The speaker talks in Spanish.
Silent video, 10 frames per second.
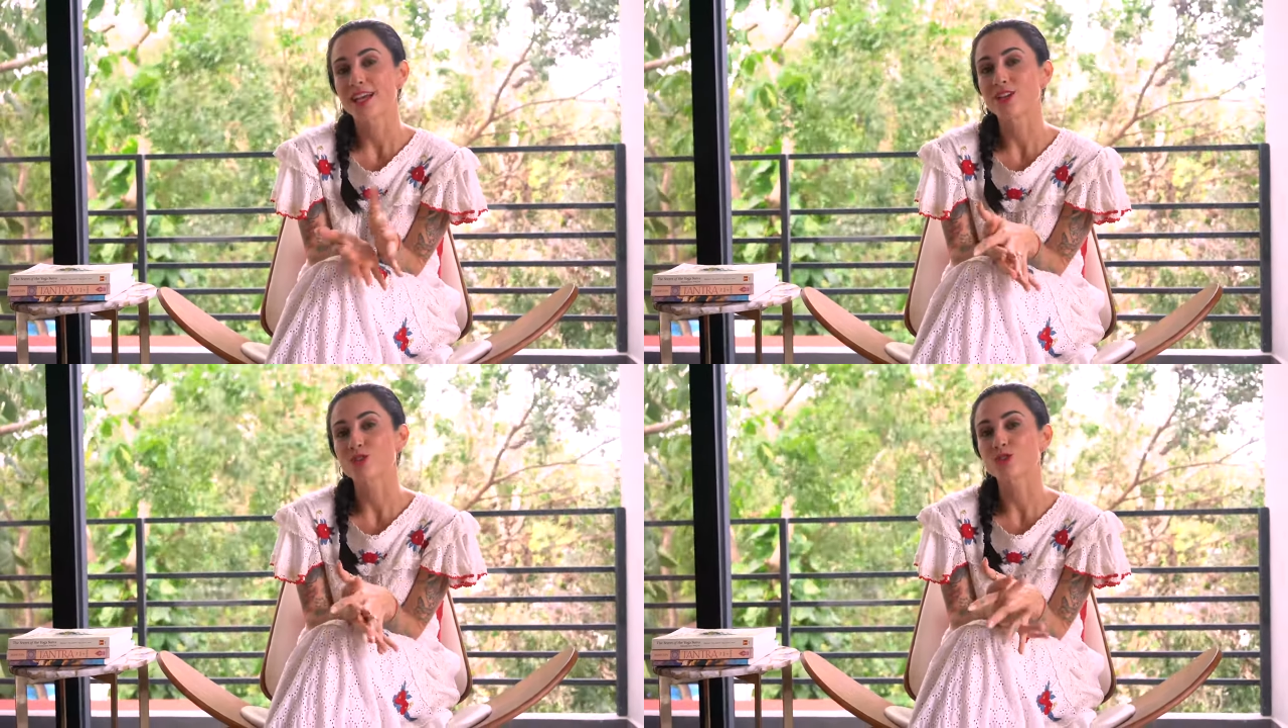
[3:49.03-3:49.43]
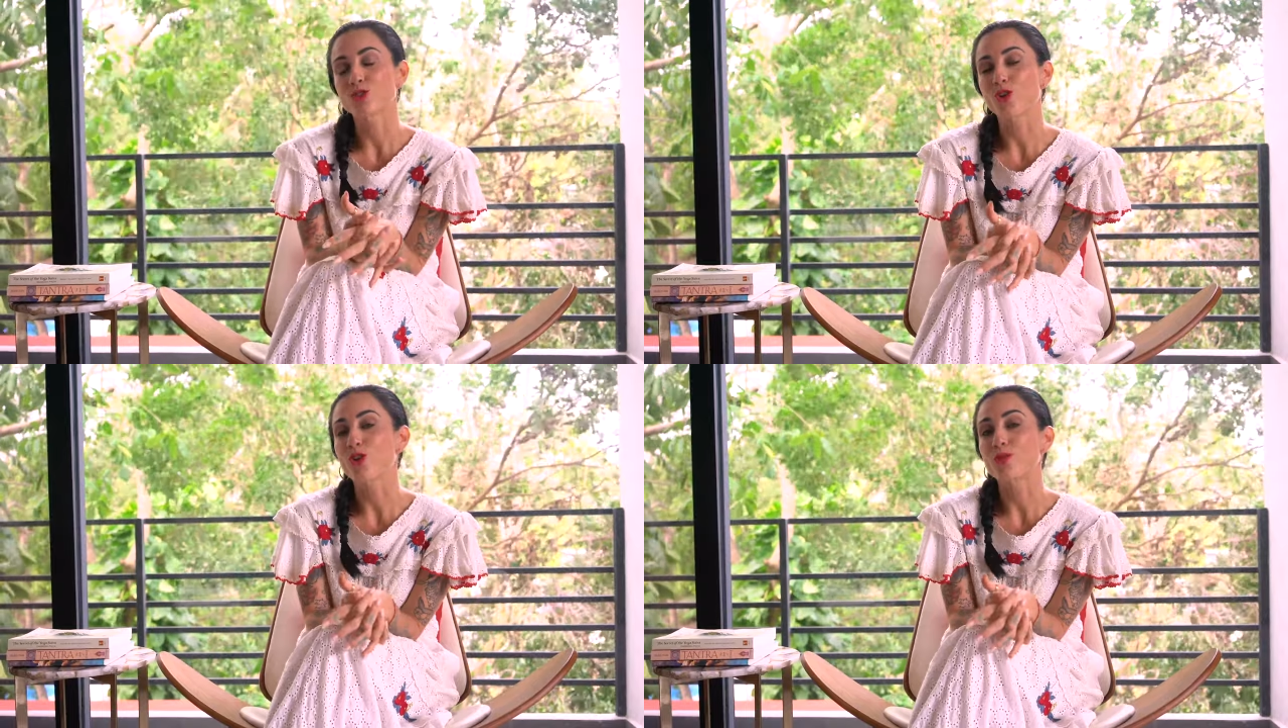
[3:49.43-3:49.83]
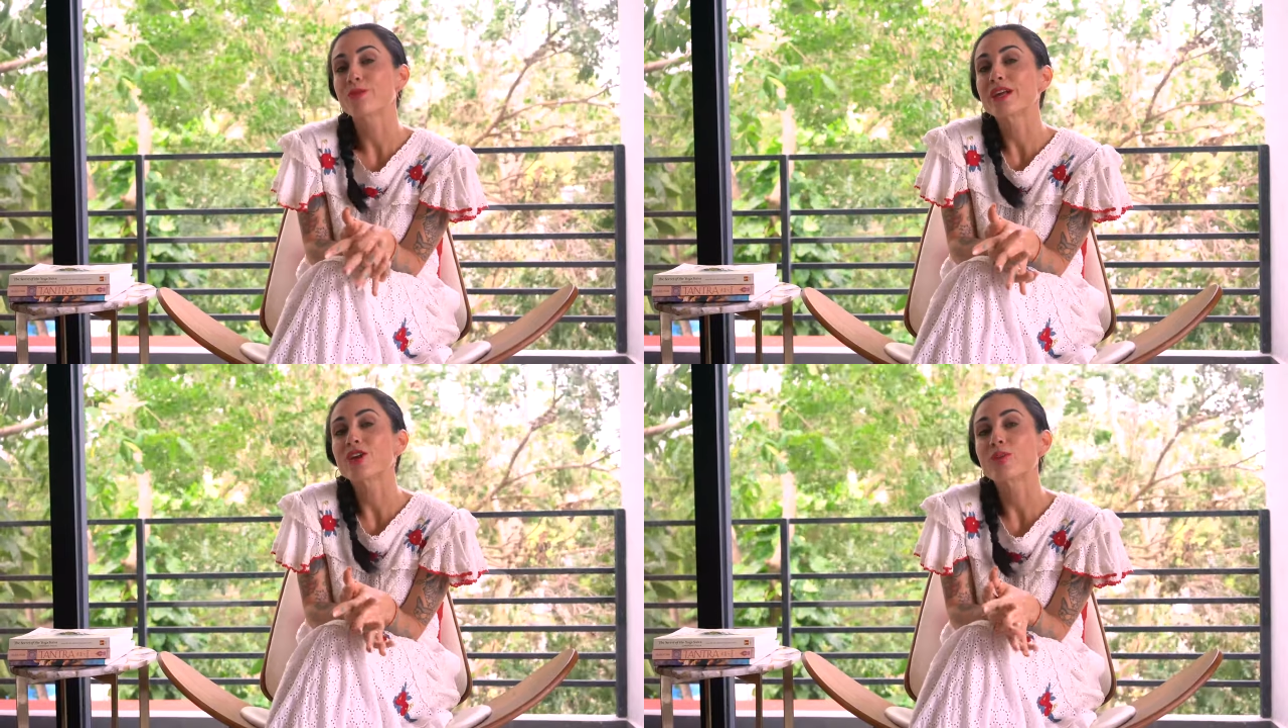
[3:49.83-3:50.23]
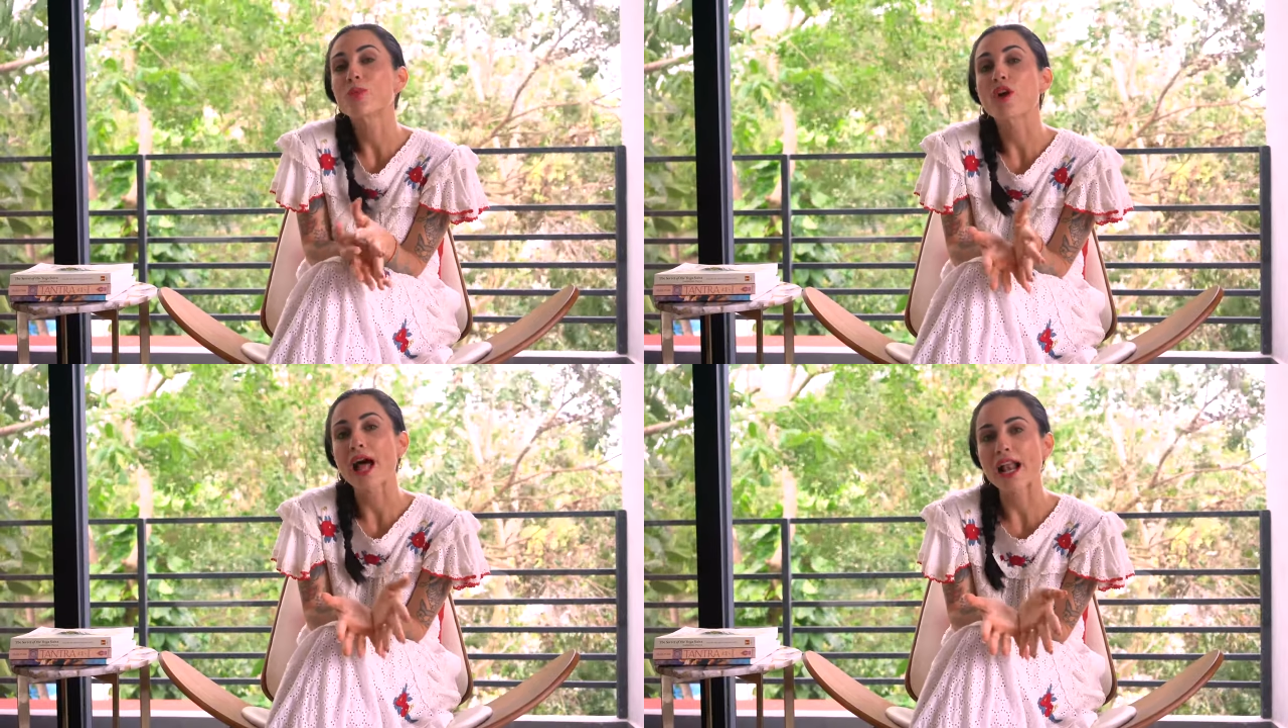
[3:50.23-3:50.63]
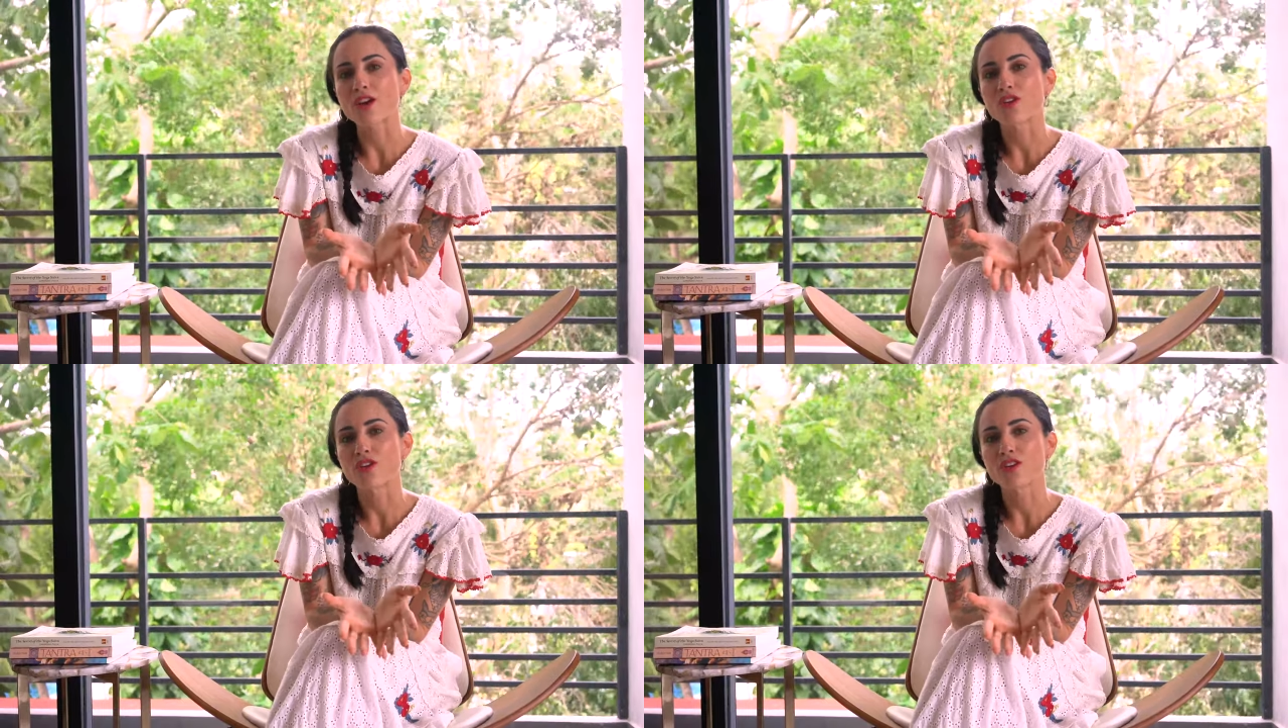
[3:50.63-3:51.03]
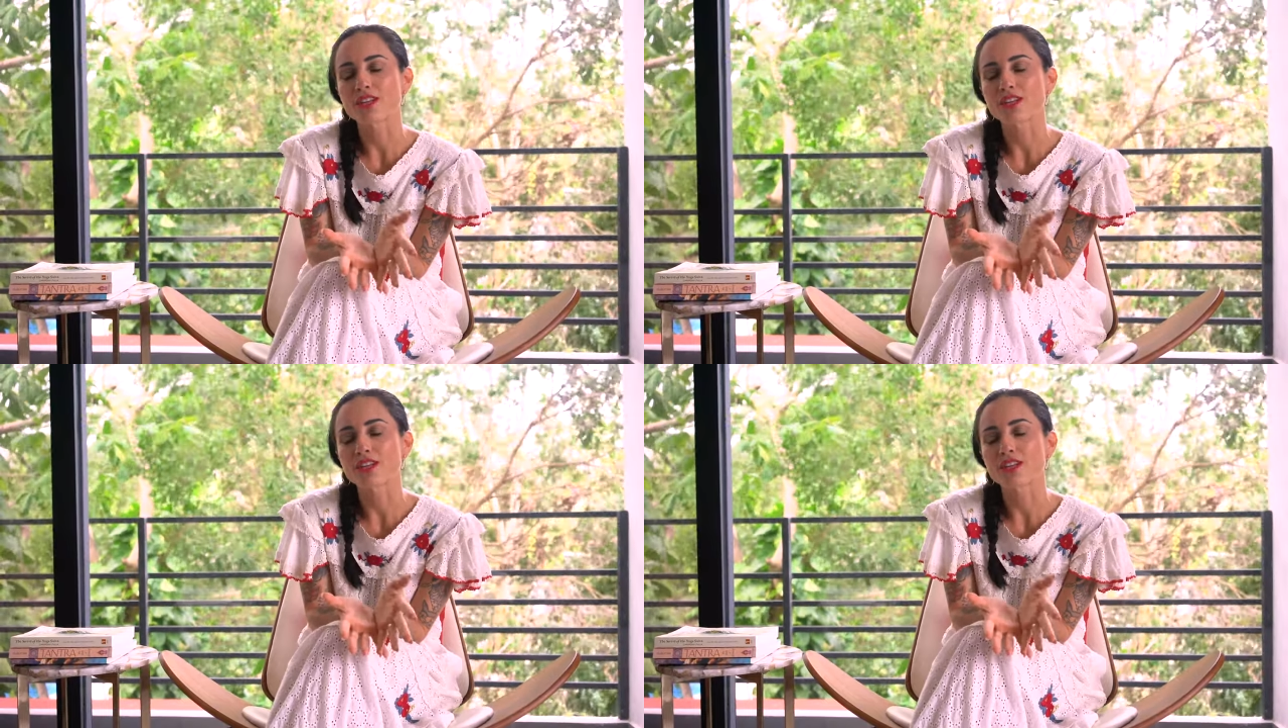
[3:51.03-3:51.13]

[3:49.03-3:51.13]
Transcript: y nos tocó vivirlo por algo.